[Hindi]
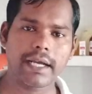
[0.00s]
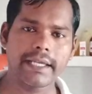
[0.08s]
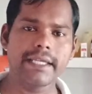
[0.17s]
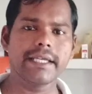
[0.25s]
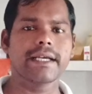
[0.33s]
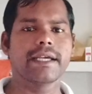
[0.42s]

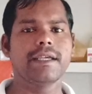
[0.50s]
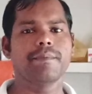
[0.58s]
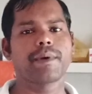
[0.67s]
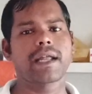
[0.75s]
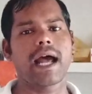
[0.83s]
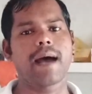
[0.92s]
कहीं कहीं
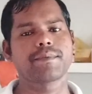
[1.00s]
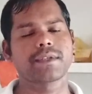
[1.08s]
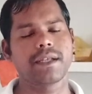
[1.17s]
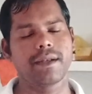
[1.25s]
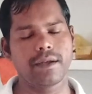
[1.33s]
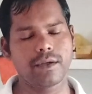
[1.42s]
पर
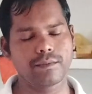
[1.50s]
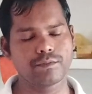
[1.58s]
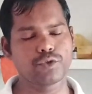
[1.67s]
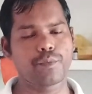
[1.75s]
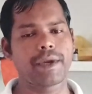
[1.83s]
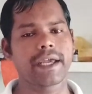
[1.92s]
आपसे
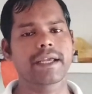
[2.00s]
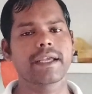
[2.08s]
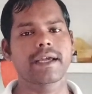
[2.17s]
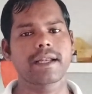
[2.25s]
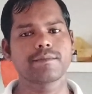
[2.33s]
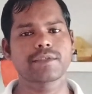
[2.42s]
जो बैंक
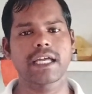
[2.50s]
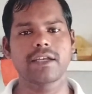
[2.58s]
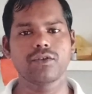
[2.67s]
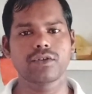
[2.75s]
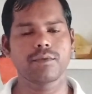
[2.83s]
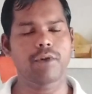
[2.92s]
के
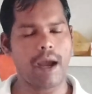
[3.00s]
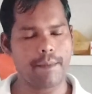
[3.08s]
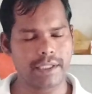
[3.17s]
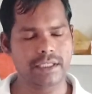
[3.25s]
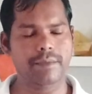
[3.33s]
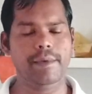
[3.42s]
कर्मचारी होते हैं वो
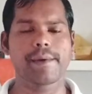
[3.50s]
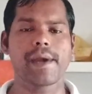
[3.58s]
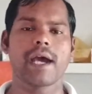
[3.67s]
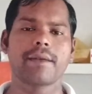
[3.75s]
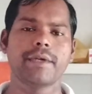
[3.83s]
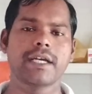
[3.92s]
अभद्र
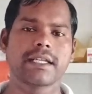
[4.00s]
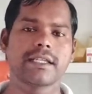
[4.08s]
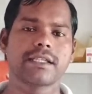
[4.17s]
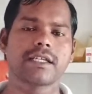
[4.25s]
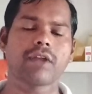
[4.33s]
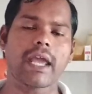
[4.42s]
व्यवहार भी कर
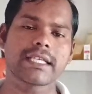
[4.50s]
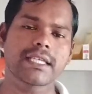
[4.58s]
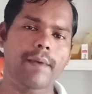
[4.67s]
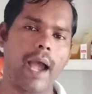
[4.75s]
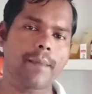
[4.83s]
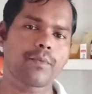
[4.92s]
देते हैं तो
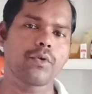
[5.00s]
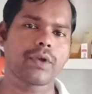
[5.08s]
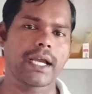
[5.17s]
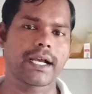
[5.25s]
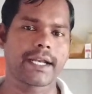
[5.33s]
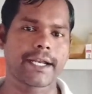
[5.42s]
ऐसे में आपको
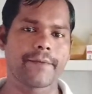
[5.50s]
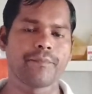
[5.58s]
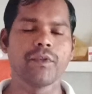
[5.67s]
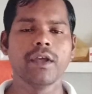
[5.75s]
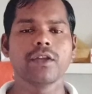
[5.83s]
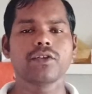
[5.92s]
क्या करना है
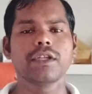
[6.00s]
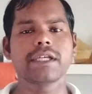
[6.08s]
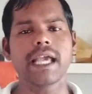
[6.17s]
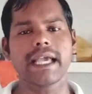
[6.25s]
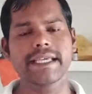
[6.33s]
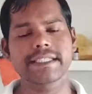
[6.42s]
तो
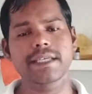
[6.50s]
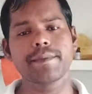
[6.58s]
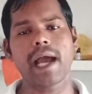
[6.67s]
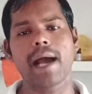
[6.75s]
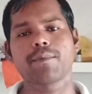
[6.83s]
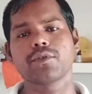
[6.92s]
देखिए ऐसे
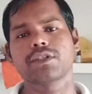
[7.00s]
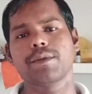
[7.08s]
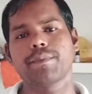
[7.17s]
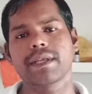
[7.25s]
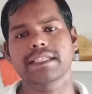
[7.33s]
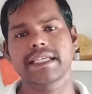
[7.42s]
में आपको
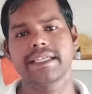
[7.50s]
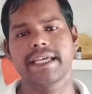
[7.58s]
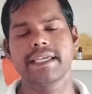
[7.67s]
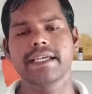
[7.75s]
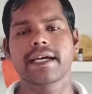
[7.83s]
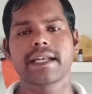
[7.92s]
सिंपल सा
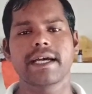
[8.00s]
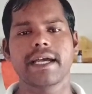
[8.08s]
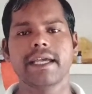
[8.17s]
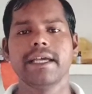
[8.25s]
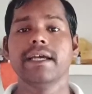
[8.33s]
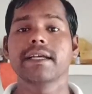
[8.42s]
यही करना
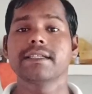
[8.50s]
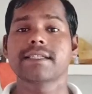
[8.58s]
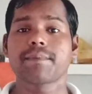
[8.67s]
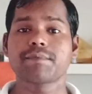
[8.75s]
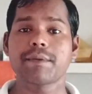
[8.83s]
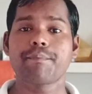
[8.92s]
है कि
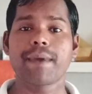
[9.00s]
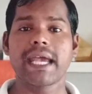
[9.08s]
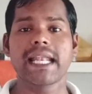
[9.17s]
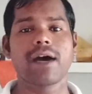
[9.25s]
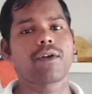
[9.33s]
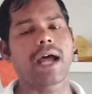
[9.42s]
सबसे
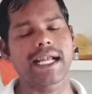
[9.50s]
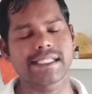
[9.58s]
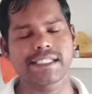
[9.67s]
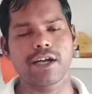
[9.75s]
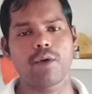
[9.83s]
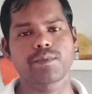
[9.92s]
पहला और
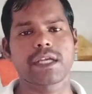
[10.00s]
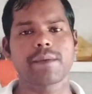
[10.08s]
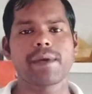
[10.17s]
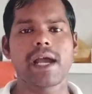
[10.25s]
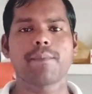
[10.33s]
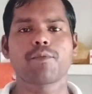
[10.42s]
अच्छा ऑप्शन
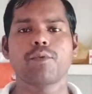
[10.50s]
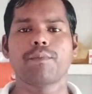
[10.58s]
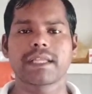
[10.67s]
मैं आपको